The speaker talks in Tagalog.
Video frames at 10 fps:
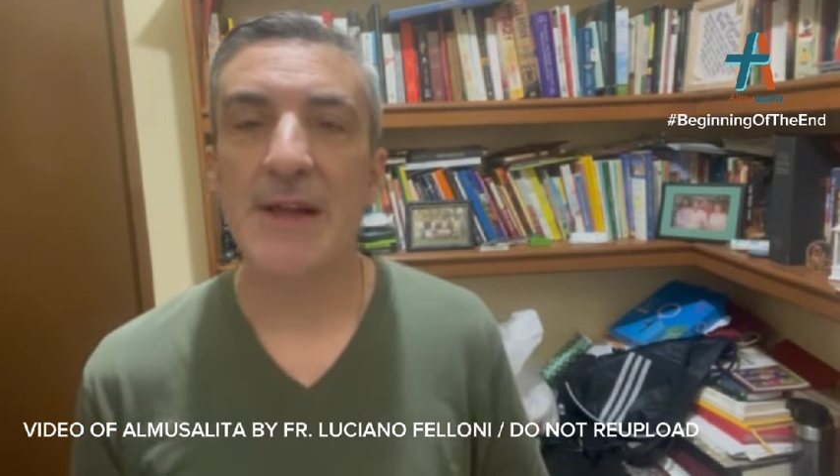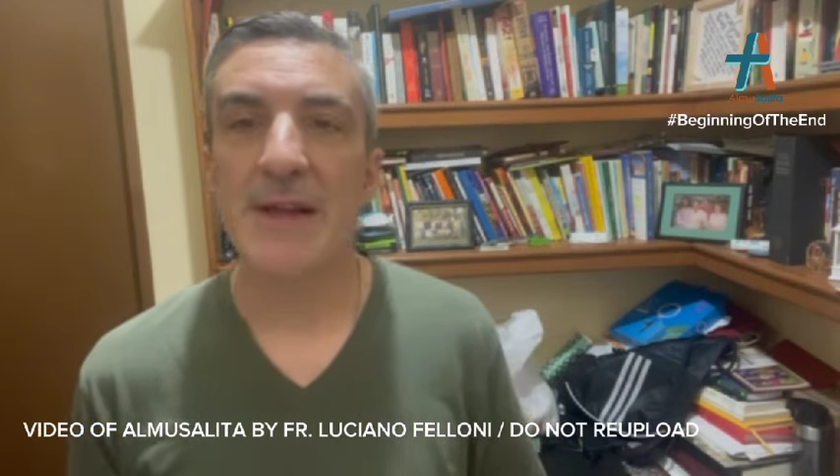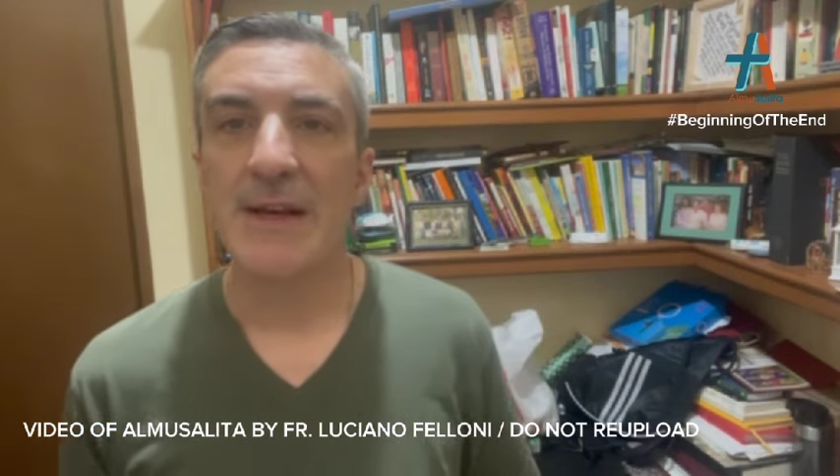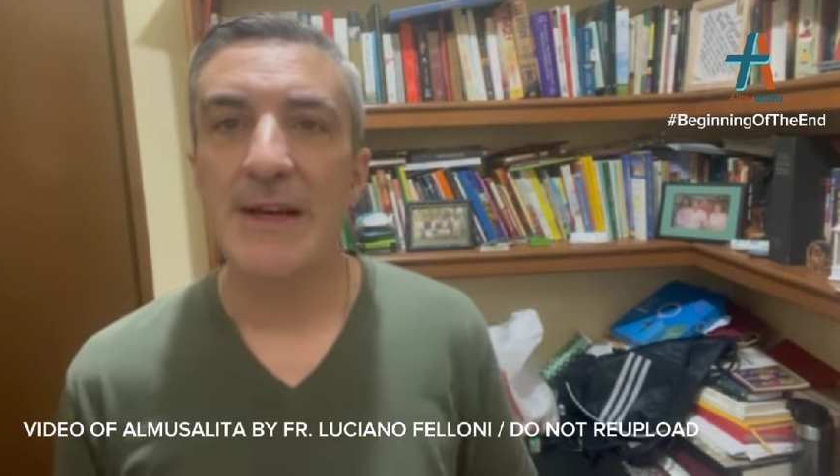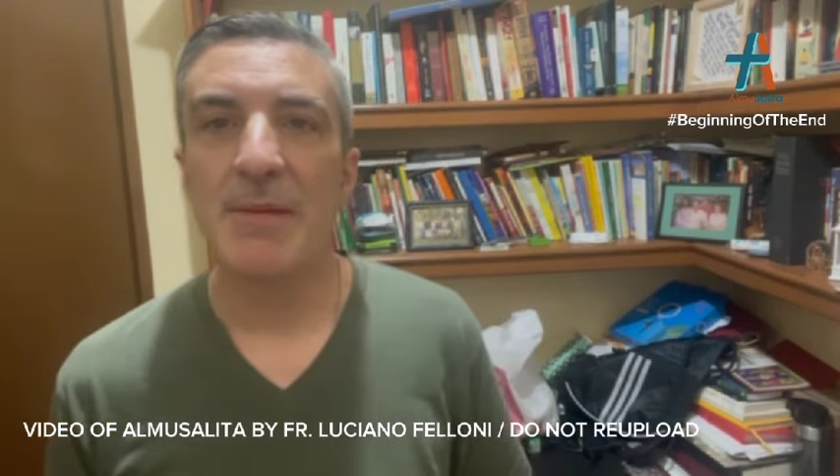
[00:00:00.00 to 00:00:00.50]

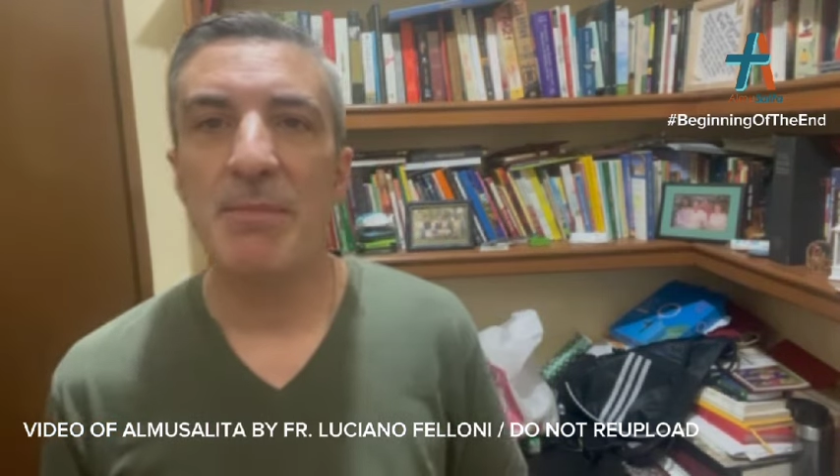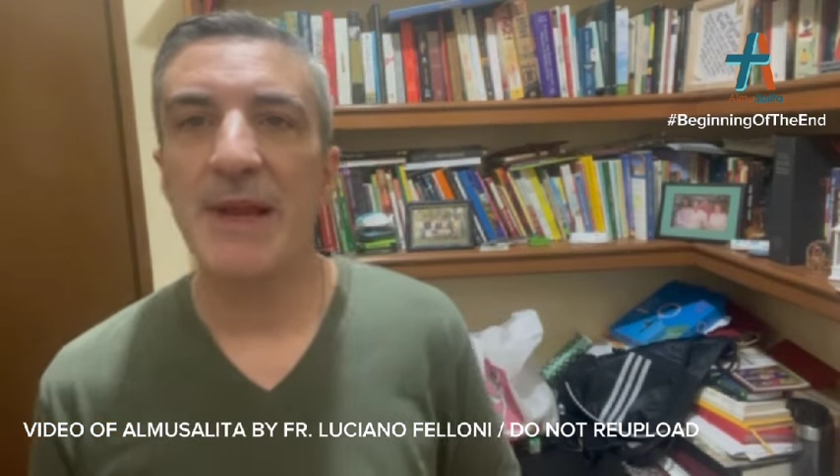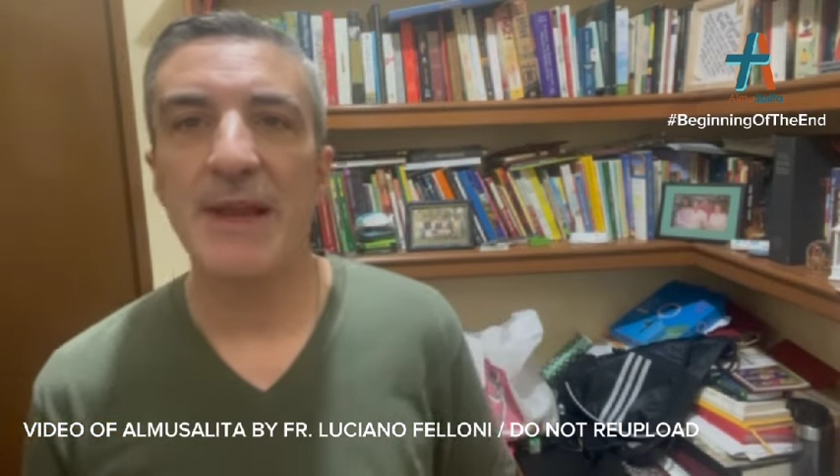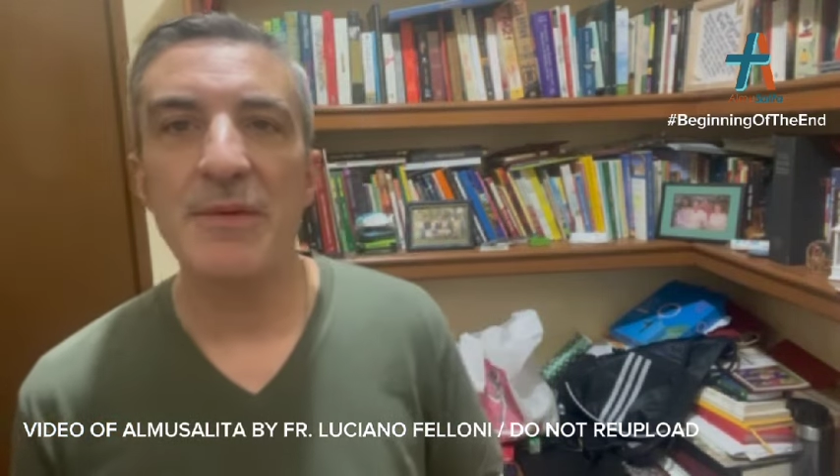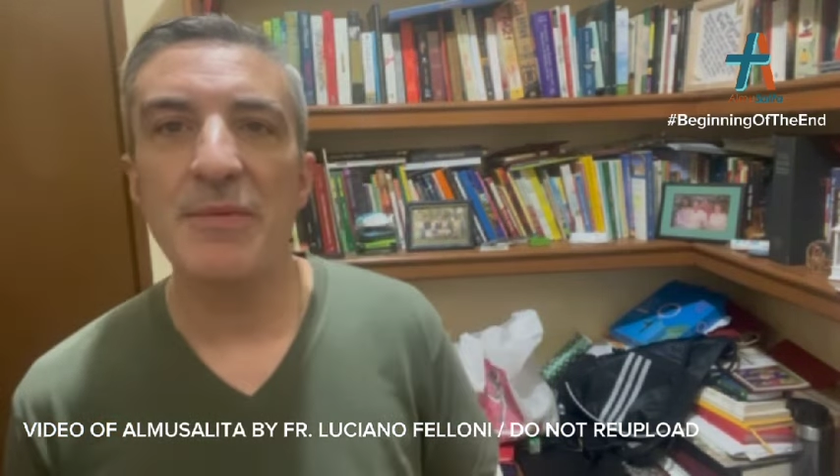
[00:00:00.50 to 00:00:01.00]

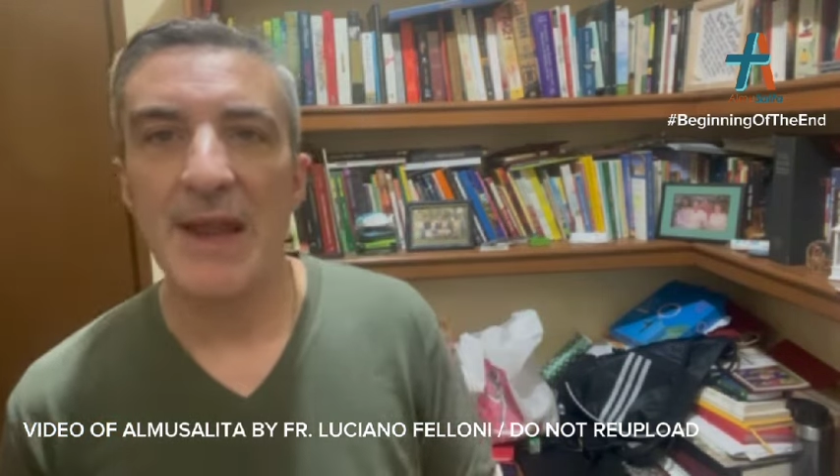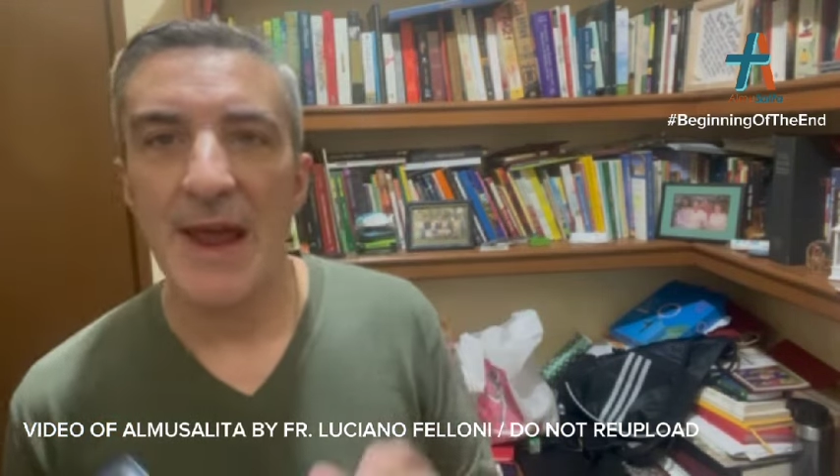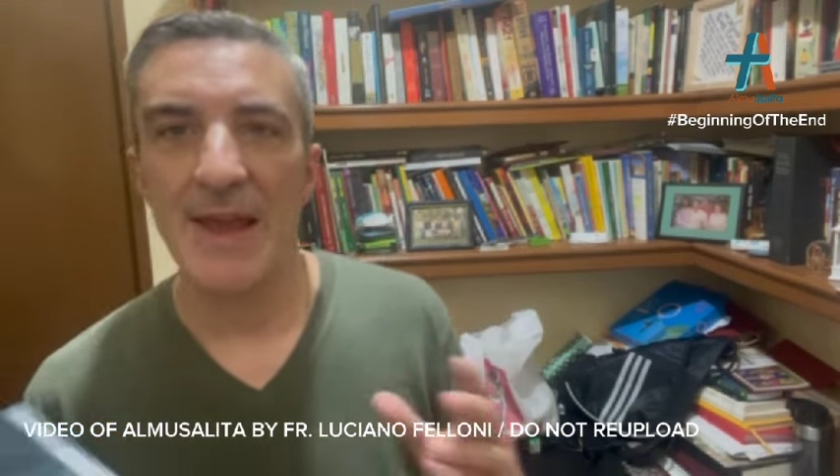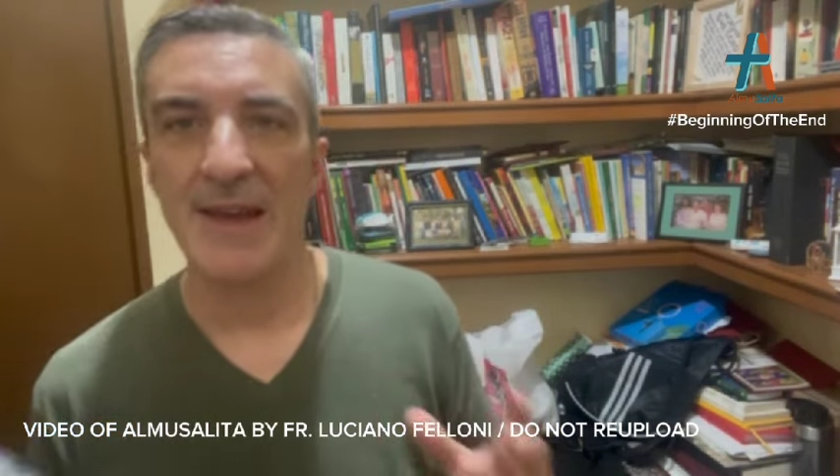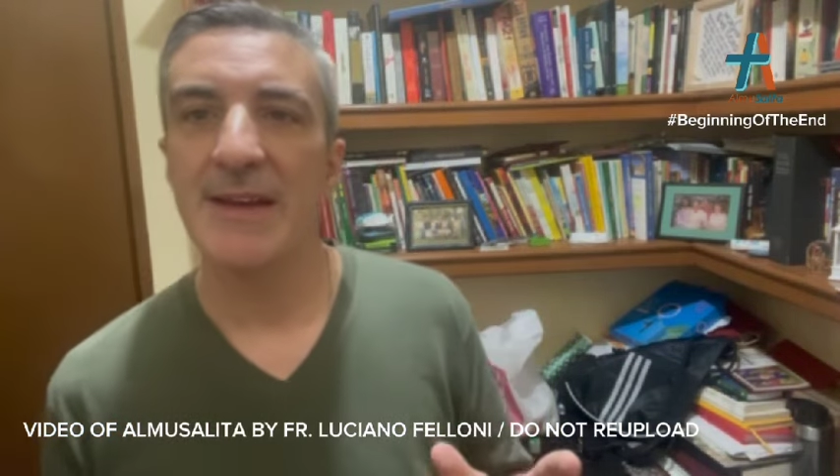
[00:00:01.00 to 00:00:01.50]
Kapag
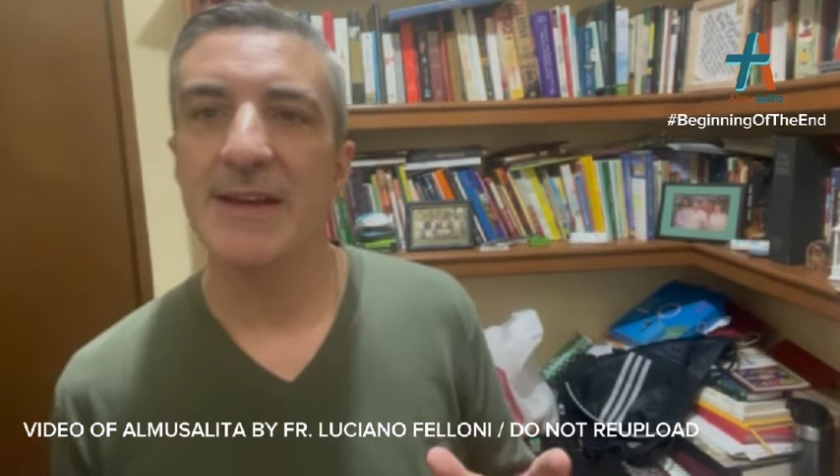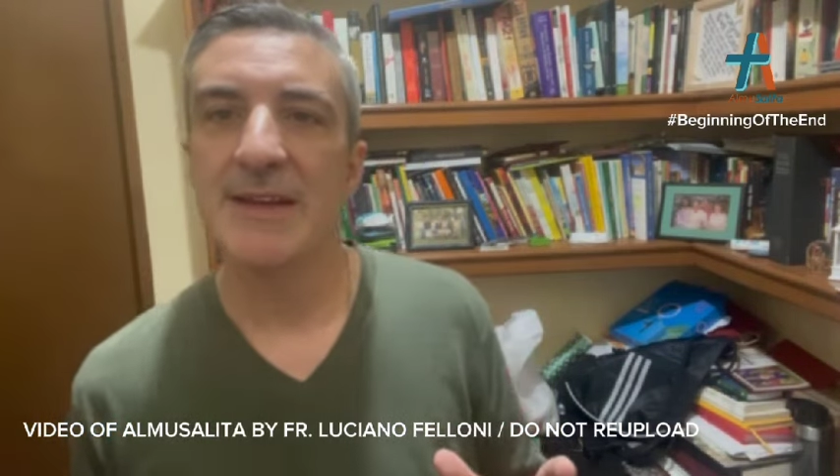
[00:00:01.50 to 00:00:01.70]
hiwalay